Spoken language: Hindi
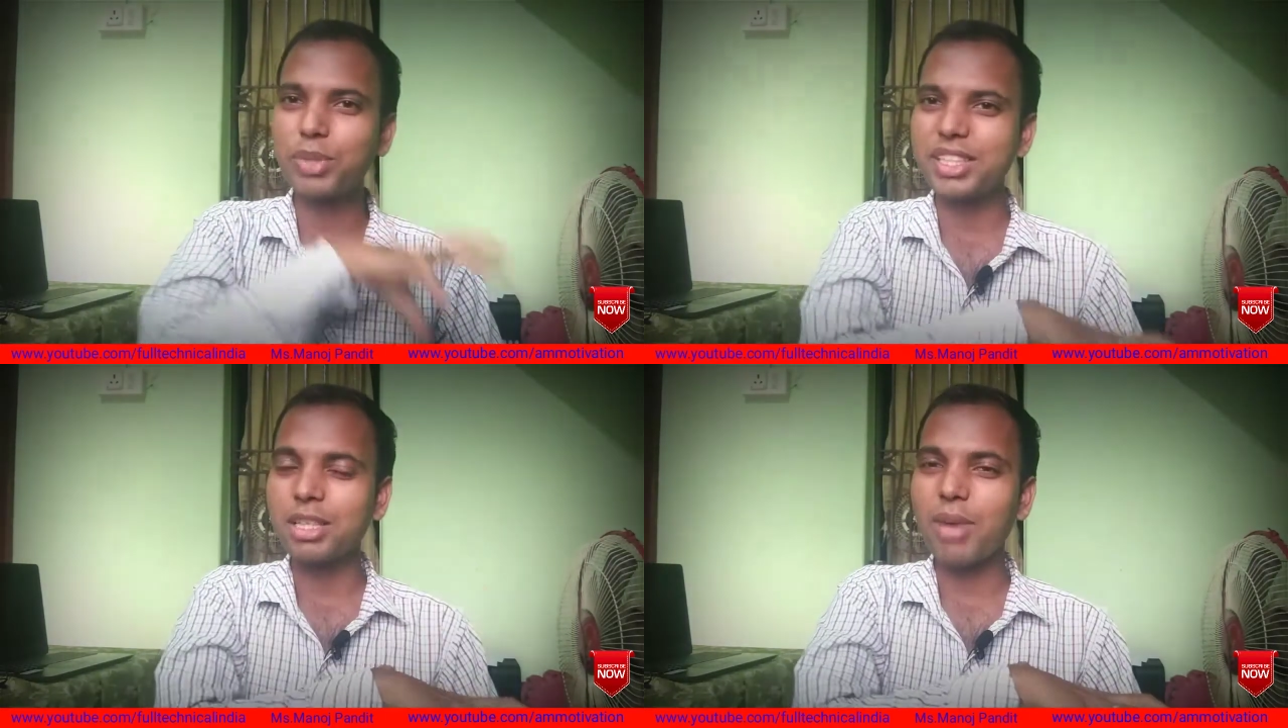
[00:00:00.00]

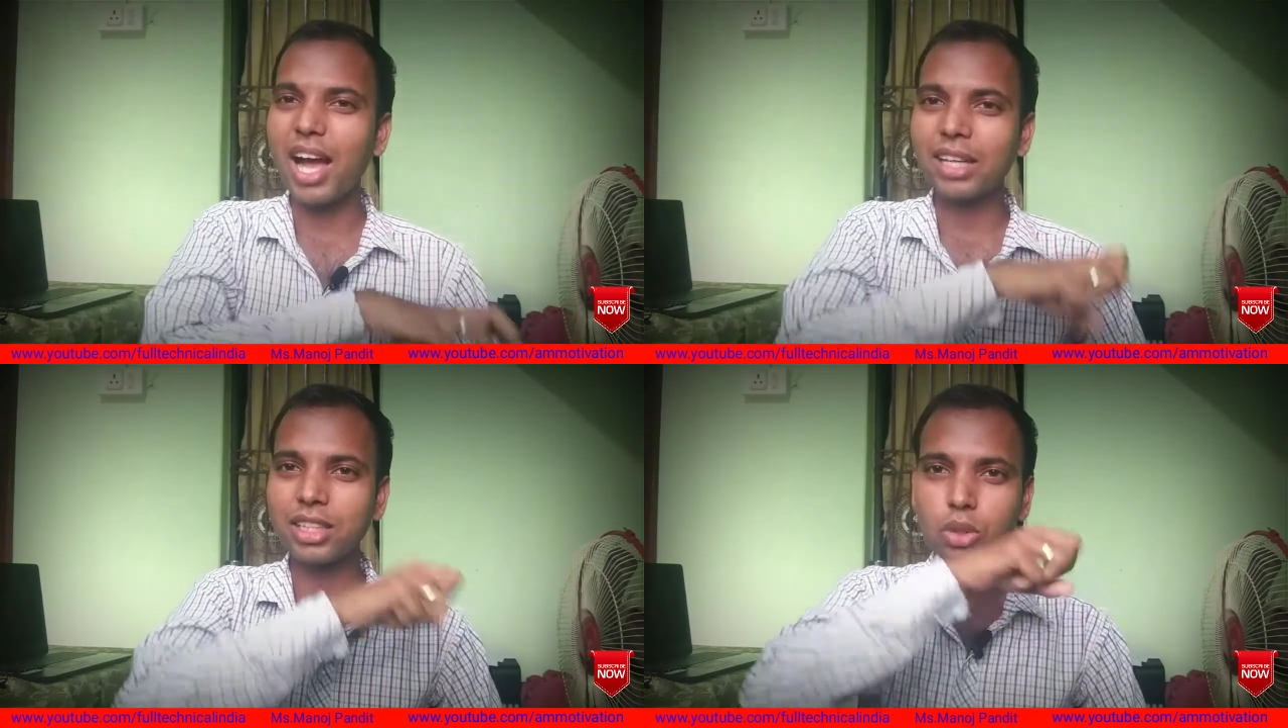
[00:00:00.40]
अपने
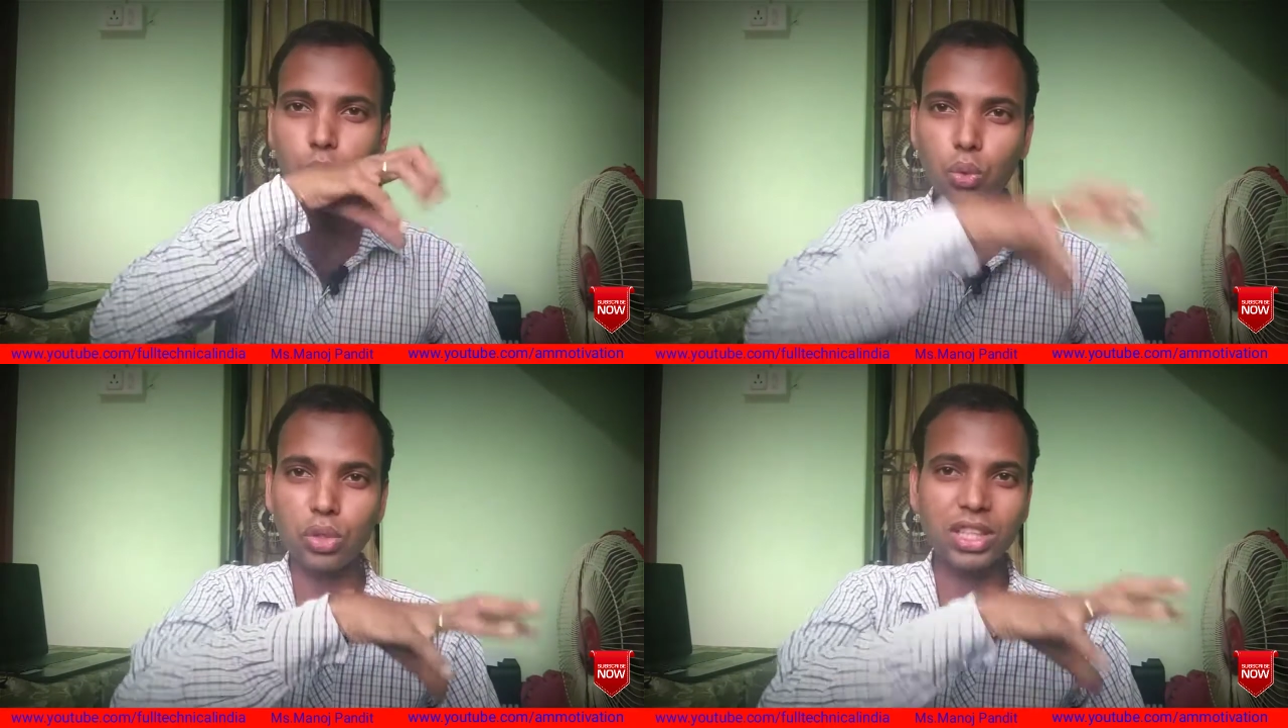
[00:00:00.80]
दिमाग से
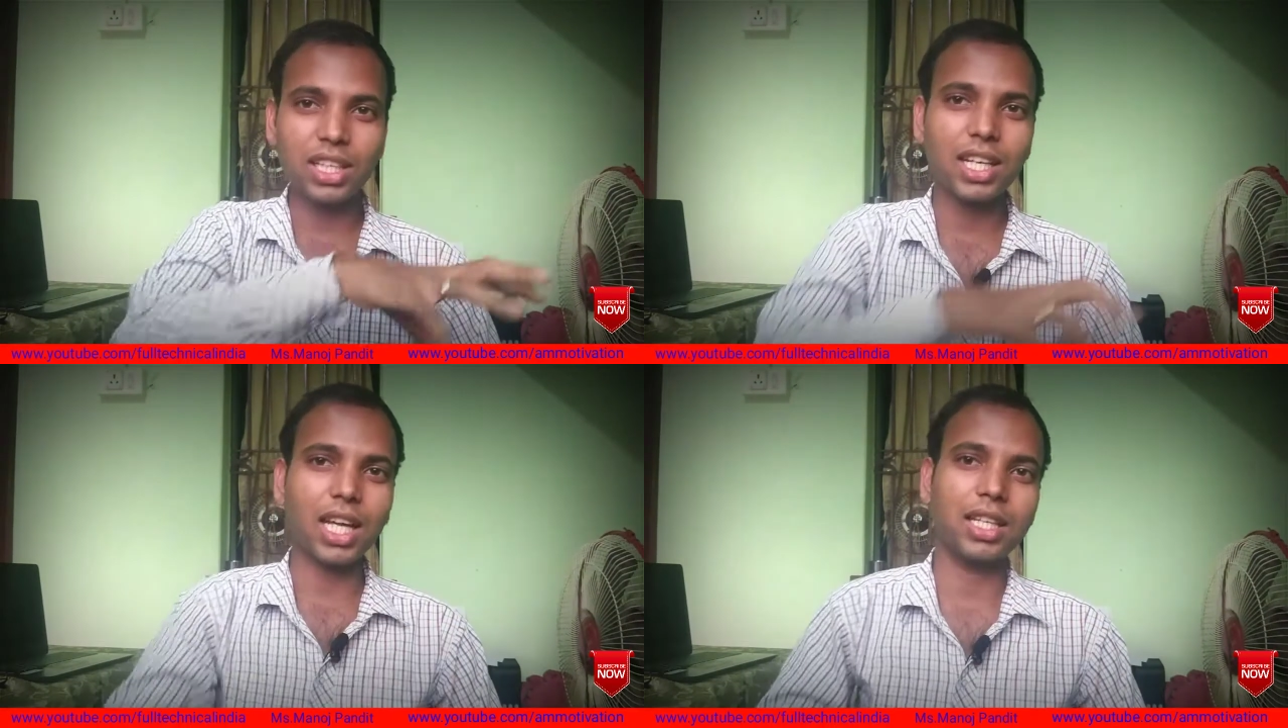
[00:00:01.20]
ढूंढ के
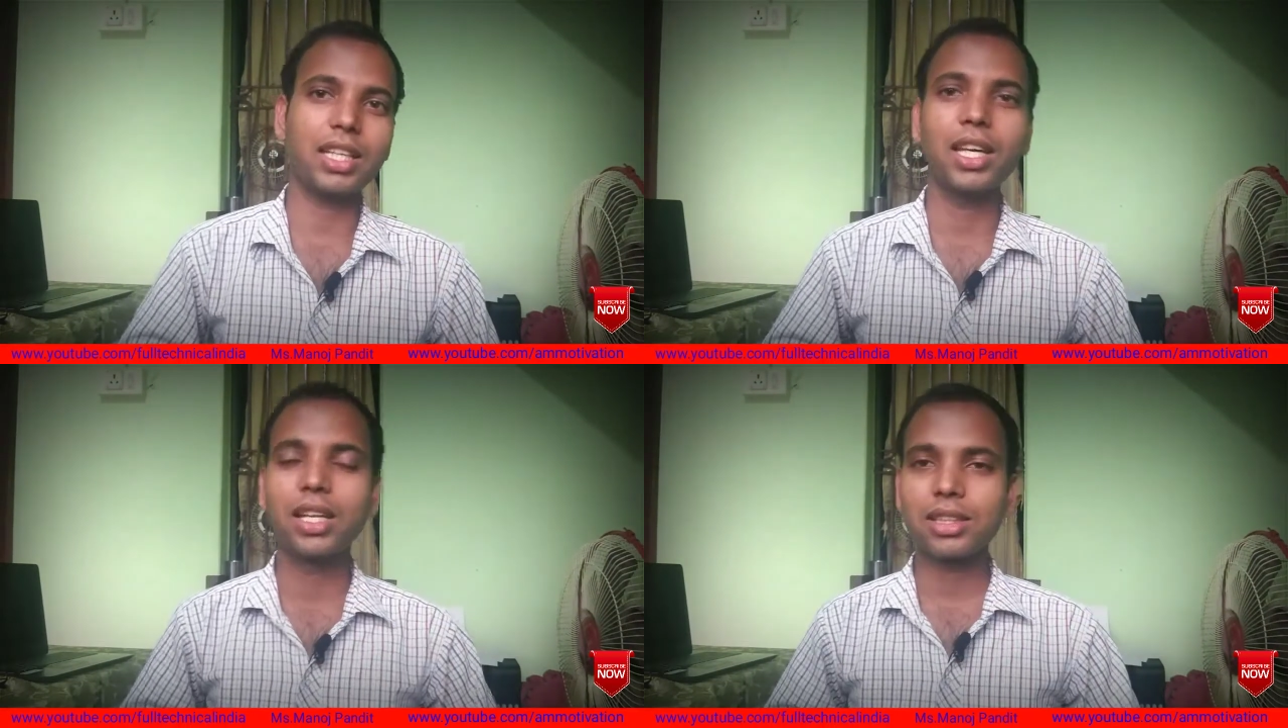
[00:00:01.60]
निकालिए